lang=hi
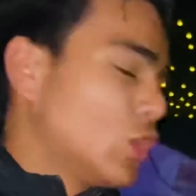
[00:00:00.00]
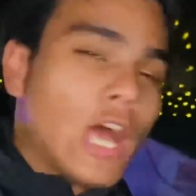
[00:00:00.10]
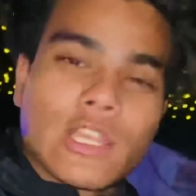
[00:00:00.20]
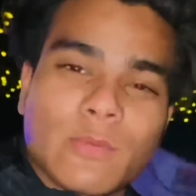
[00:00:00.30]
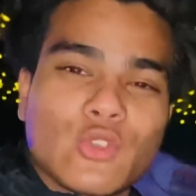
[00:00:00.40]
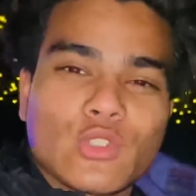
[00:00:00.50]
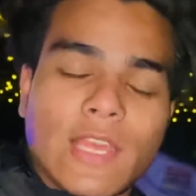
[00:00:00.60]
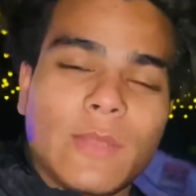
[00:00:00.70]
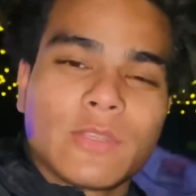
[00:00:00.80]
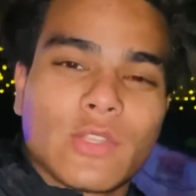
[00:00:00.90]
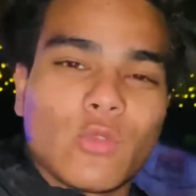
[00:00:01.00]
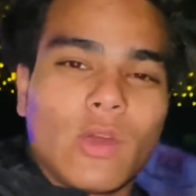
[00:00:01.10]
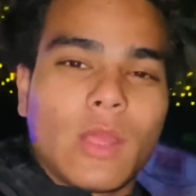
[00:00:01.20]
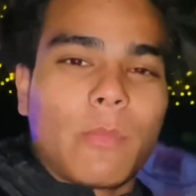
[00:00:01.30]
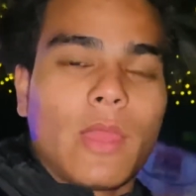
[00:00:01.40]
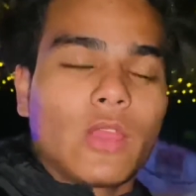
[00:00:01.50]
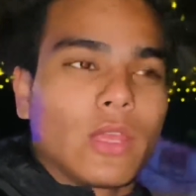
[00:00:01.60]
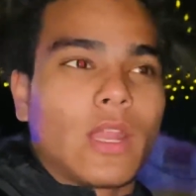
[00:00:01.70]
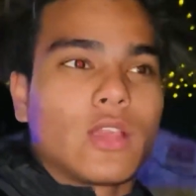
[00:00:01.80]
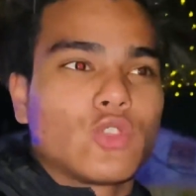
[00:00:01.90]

लास्ट में जो सेलिब्रेशन हुआ ना मैं ये कह रहा